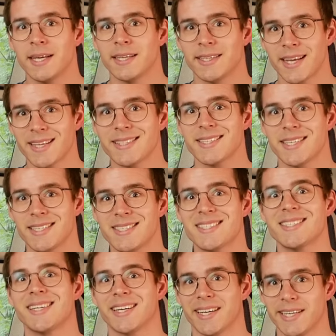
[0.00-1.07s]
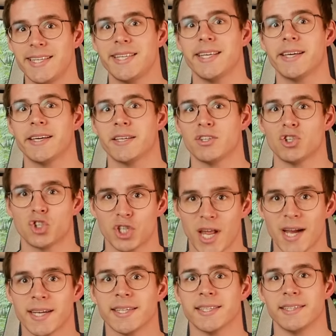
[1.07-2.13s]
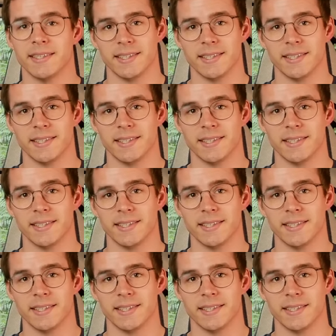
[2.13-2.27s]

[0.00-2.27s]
Das ist eine richtige Stange